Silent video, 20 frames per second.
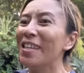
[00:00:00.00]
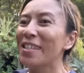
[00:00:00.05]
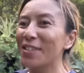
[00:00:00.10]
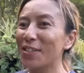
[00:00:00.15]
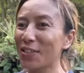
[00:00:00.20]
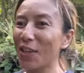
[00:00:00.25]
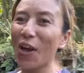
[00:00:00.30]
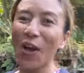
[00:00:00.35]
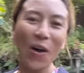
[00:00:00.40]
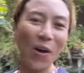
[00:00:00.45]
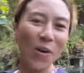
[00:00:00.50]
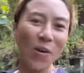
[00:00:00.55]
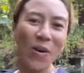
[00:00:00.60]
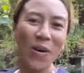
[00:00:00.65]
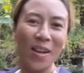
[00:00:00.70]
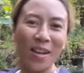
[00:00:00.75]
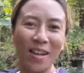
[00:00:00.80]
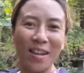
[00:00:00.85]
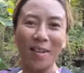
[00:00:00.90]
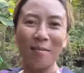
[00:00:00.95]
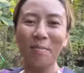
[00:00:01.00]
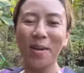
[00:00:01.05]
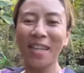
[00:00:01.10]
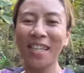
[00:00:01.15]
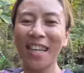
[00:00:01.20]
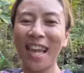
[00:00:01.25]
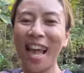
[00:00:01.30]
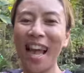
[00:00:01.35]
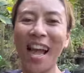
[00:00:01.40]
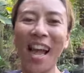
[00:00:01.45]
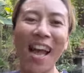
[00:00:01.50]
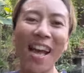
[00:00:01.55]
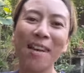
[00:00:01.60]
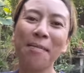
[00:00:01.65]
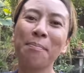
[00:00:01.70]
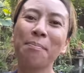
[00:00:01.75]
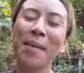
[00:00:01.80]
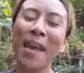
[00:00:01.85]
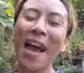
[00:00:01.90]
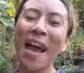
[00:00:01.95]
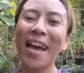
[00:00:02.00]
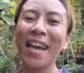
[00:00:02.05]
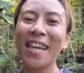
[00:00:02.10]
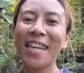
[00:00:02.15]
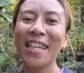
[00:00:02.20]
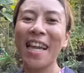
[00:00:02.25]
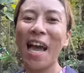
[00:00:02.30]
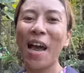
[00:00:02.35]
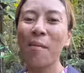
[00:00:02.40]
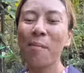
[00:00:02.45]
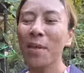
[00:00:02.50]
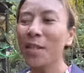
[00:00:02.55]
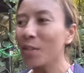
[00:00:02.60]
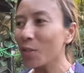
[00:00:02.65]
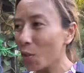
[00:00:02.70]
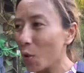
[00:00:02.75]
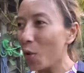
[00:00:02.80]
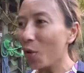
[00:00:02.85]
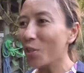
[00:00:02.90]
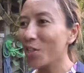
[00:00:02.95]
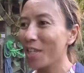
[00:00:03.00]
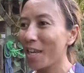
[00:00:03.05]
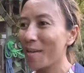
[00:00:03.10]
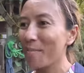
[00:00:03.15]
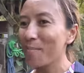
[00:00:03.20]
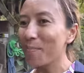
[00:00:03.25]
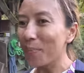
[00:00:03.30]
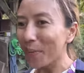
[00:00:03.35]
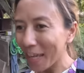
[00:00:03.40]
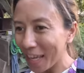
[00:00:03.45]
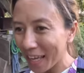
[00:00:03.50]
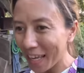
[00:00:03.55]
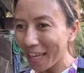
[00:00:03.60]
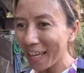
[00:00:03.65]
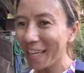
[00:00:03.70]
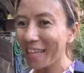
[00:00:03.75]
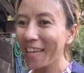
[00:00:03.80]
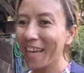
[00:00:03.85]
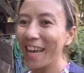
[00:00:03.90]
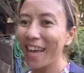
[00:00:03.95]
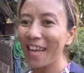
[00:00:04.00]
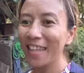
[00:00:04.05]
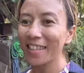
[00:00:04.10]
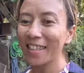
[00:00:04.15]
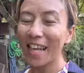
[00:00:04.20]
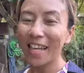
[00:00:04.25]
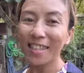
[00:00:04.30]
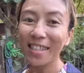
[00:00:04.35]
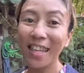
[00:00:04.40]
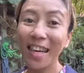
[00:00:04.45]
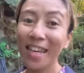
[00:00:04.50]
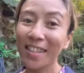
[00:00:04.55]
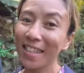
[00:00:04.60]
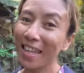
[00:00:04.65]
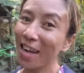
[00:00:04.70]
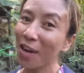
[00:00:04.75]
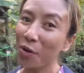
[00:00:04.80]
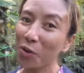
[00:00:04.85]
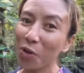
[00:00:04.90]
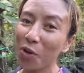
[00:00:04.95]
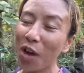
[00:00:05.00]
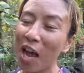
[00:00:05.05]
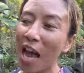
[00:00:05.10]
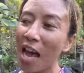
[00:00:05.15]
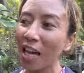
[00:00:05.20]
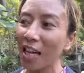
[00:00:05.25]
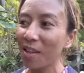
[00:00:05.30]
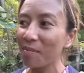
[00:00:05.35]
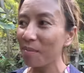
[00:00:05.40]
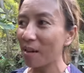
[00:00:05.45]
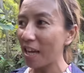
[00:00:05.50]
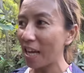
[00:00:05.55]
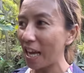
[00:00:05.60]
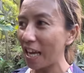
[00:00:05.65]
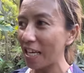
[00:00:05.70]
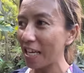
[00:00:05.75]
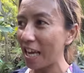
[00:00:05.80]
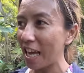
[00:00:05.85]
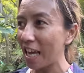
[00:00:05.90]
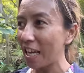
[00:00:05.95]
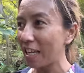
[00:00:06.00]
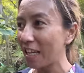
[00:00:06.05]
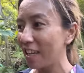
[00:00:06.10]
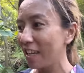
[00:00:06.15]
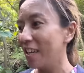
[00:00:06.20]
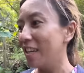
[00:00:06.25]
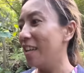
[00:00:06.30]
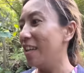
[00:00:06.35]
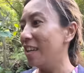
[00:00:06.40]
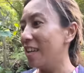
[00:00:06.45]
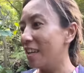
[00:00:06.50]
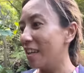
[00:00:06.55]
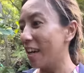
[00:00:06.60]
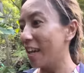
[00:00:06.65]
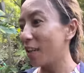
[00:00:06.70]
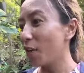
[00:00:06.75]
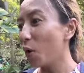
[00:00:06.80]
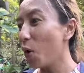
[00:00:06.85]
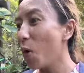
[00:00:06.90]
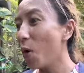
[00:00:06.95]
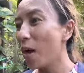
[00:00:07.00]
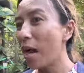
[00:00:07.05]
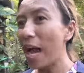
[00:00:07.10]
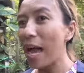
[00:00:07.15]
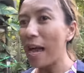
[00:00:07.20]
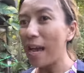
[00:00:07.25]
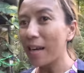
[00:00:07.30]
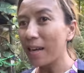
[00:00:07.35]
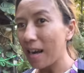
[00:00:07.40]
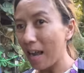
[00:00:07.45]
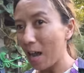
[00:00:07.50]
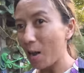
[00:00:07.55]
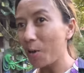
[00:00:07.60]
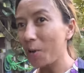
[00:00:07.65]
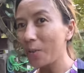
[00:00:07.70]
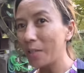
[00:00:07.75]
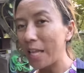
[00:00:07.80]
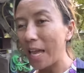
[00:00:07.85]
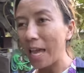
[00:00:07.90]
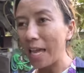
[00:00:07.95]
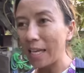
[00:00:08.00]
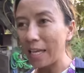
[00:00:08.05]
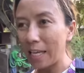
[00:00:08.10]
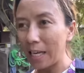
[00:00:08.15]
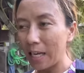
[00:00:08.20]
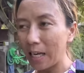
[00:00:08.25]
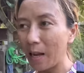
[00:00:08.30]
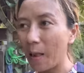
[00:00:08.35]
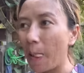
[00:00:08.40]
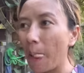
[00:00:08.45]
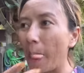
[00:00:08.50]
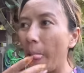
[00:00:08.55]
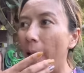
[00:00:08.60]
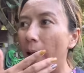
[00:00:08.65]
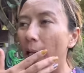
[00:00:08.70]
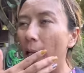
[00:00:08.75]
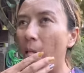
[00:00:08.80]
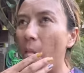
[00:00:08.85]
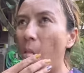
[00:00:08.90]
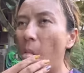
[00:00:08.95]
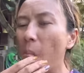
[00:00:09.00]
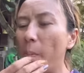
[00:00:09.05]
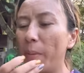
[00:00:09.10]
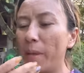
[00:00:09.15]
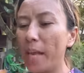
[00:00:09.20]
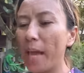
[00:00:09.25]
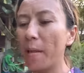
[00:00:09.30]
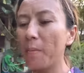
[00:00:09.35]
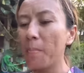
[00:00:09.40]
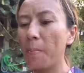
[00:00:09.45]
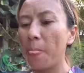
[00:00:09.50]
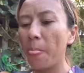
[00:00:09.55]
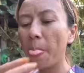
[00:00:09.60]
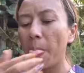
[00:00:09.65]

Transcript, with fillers: So, bigla ang biyahe namin to, syempre. At uh, dala-dala ko yung aking mga anak ngayong araw dahil, ano bayan,